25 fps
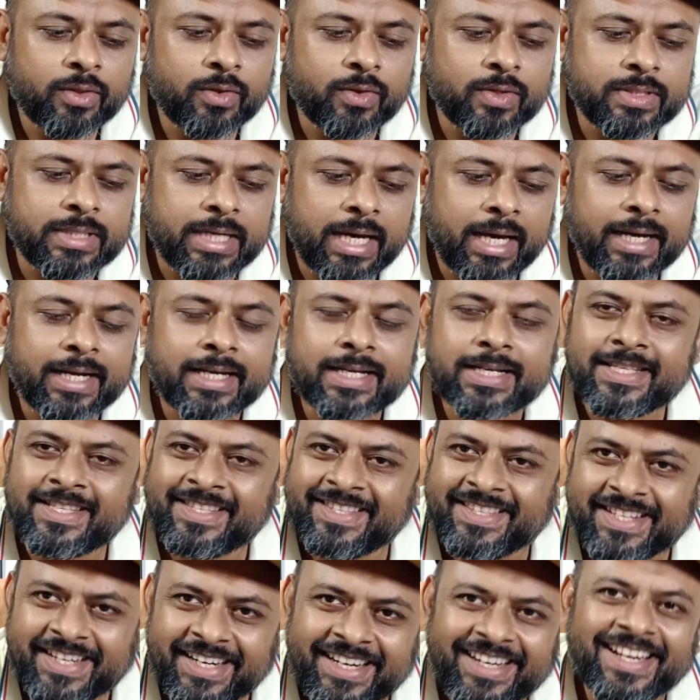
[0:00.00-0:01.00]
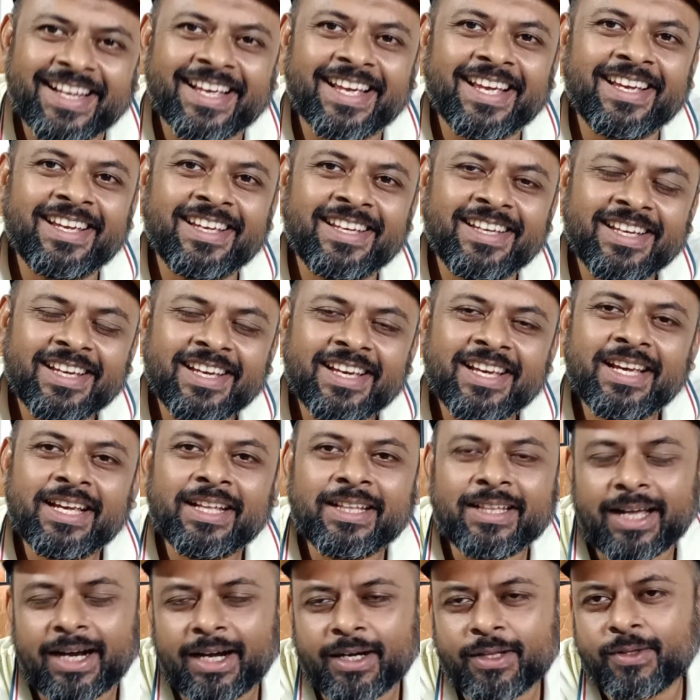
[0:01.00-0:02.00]
তো যার স্ত্রী নেই
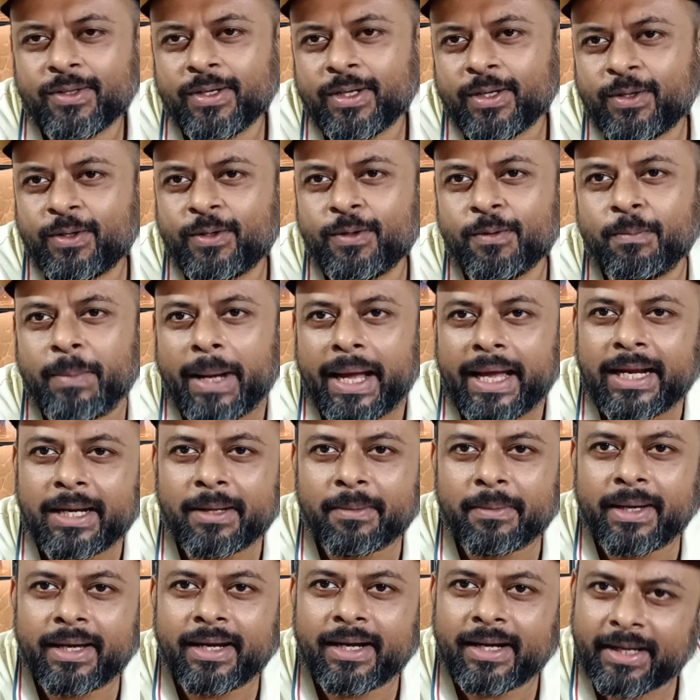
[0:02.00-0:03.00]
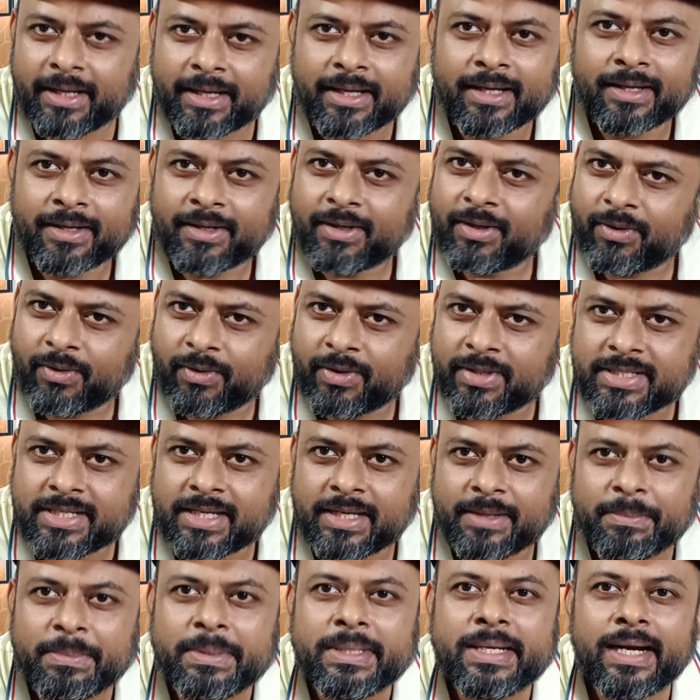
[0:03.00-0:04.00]
তার তো একটু বাইরে বাইরে ওই
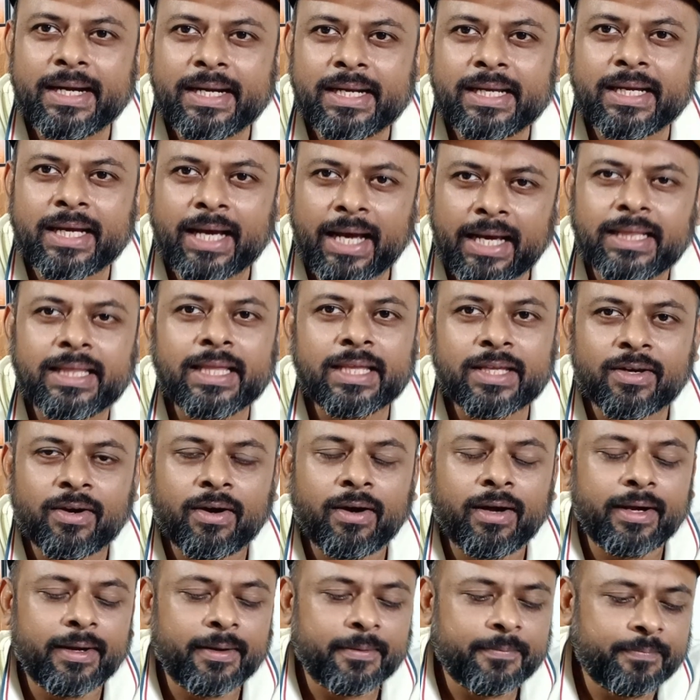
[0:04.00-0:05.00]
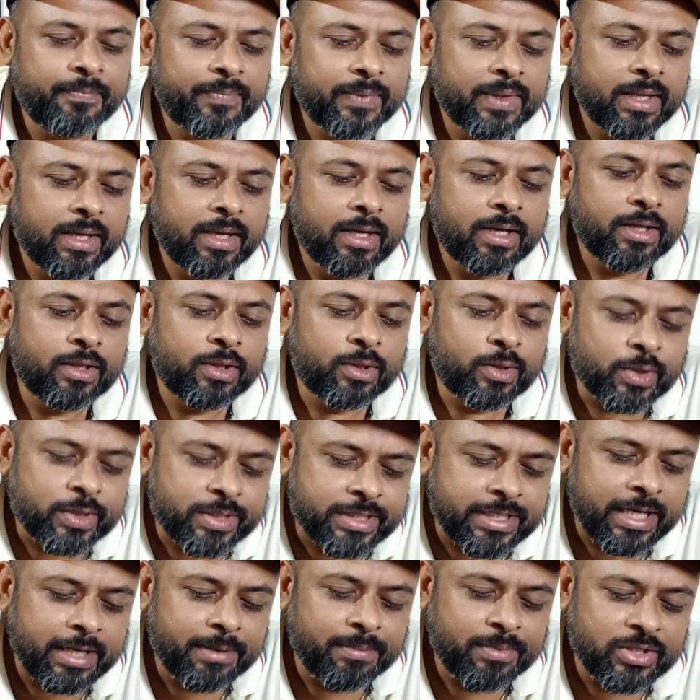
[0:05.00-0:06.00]
যে বিরিয়ানি খাইতেই হয় তো
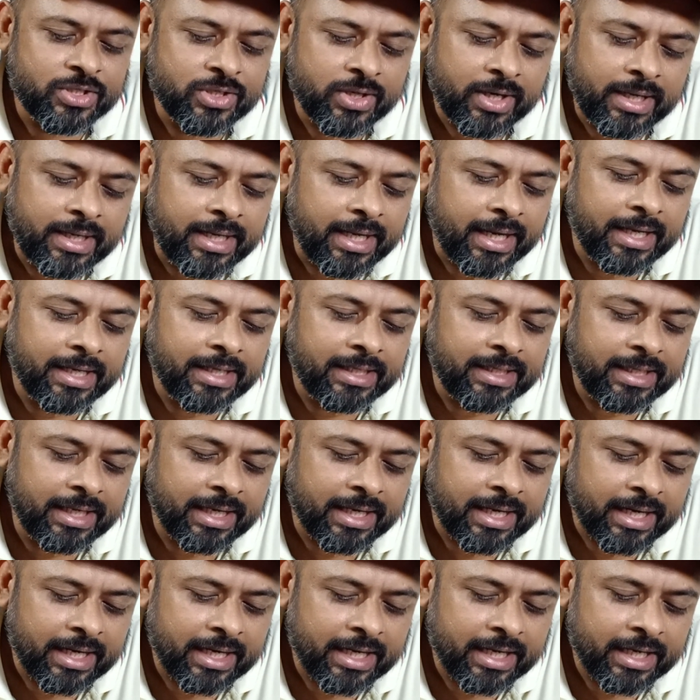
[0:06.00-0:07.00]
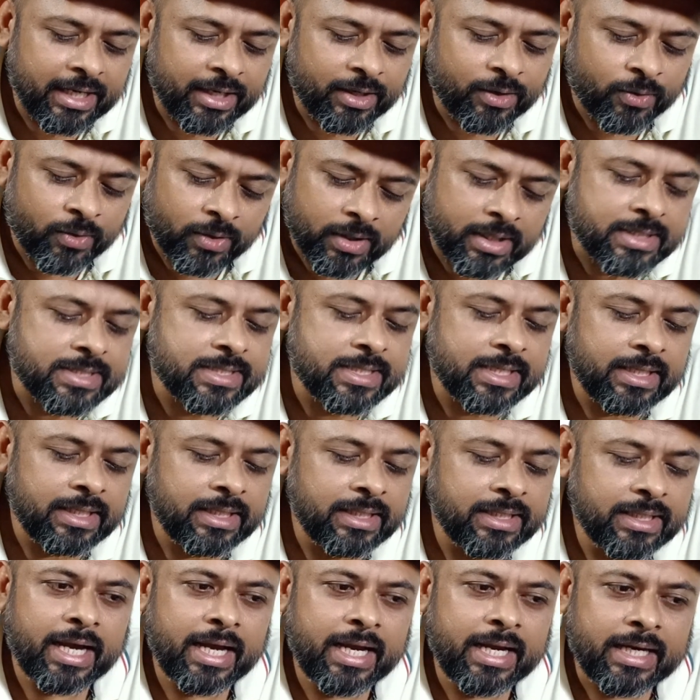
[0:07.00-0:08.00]
সেই বিষয়টাই এখানে ঘটেছে
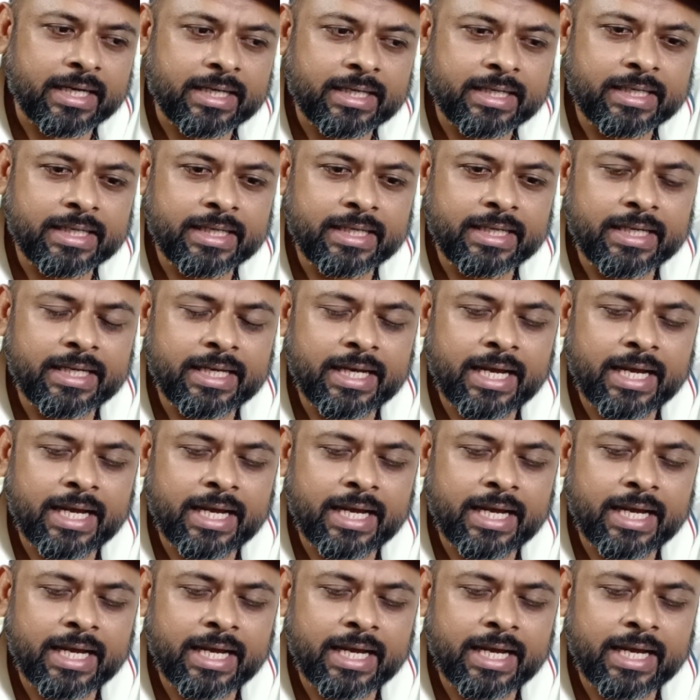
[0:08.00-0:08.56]
একটি